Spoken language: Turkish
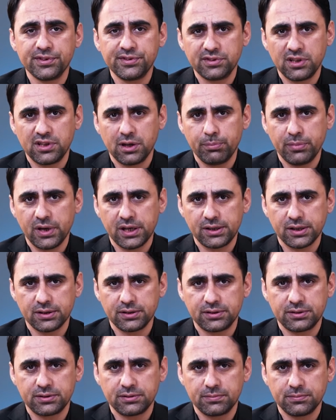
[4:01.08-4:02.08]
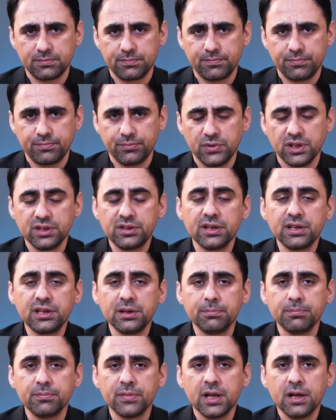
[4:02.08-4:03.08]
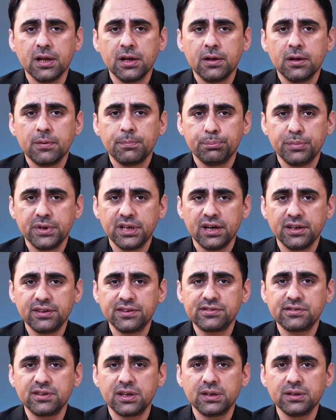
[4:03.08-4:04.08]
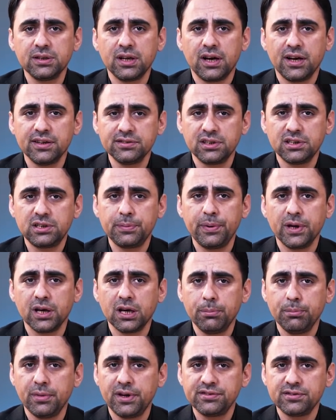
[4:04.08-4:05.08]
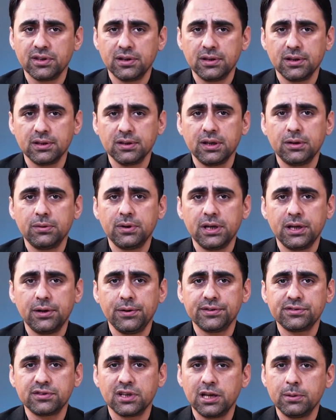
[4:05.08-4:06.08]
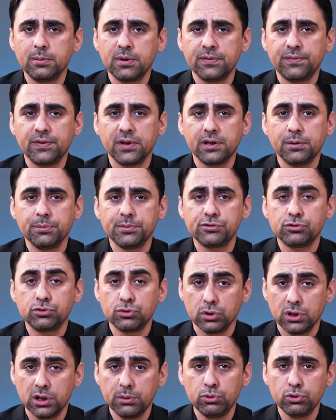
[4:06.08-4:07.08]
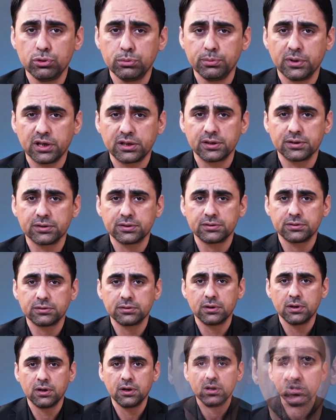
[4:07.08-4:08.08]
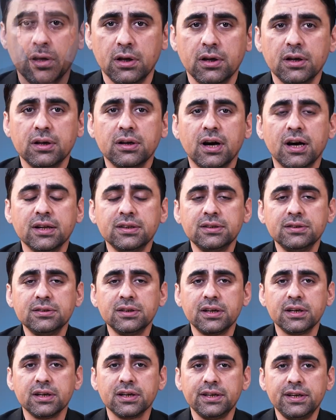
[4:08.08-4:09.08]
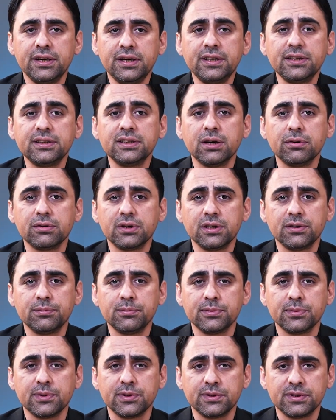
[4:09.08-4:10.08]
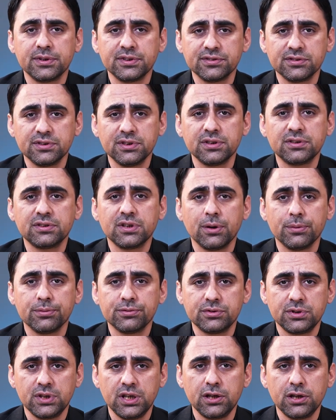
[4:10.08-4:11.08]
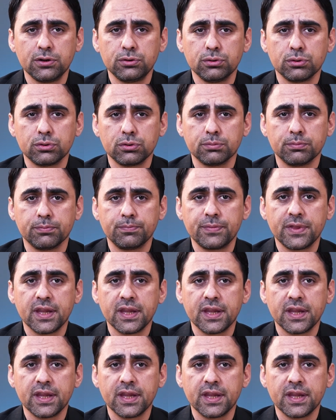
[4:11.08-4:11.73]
istenmektedir. Nitekim bir hadislerinde Hazreti Peygamber sallallahu aleyhi ve sellem Efendimiz şöyle buyurmaktadır. Kadınlara iyi davranmanızı tavsiye ediyorum.